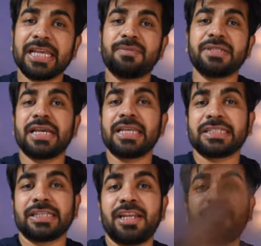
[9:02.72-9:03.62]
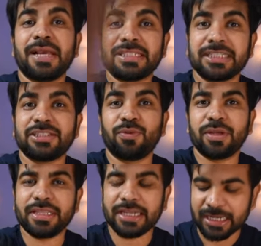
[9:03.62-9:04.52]
के बजाय या स्क्रीन पे ऐसे ऐसे
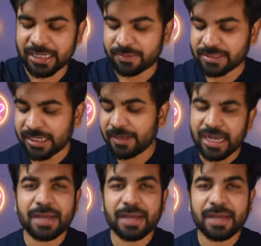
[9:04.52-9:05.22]
उंगली दिखाने के बजाय